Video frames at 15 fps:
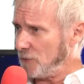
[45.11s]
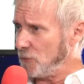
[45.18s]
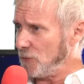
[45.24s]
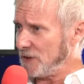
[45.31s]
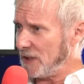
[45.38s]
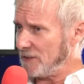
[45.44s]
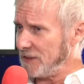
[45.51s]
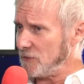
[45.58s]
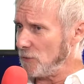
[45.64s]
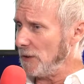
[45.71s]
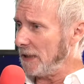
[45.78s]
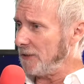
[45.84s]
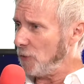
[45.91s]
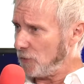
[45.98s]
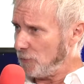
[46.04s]
du service de
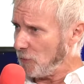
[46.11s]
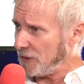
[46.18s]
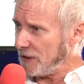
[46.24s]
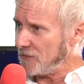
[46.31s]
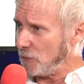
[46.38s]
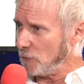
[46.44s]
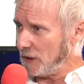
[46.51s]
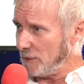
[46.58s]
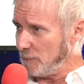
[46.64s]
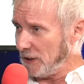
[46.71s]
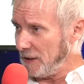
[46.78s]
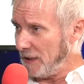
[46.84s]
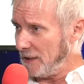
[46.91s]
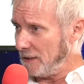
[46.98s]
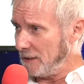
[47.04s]
la documentation
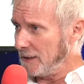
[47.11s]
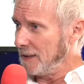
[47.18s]
criminelle.